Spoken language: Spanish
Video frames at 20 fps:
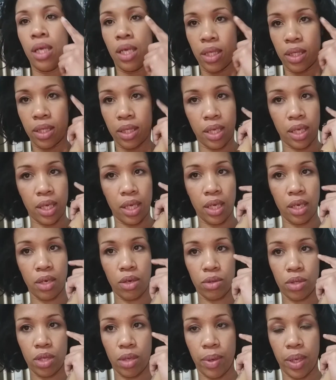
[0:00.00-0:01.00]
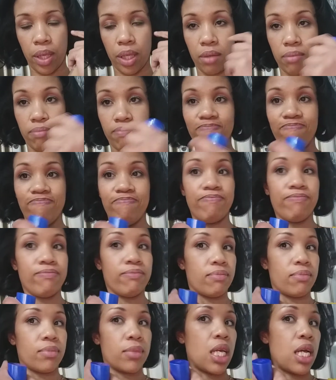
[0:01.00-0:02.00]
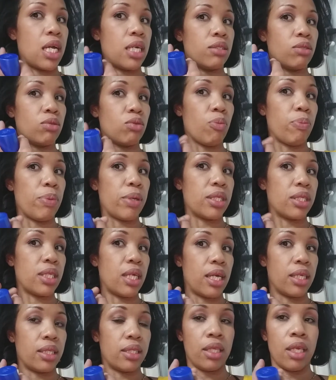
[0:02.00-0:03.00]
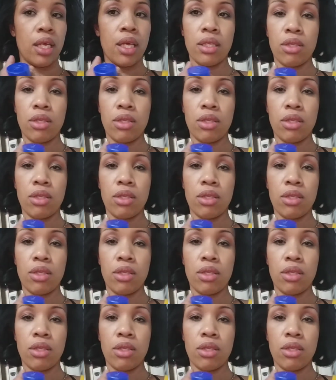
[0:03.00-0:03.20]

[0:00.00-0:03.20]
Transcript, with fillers: Sí, no se ve tanto pesante.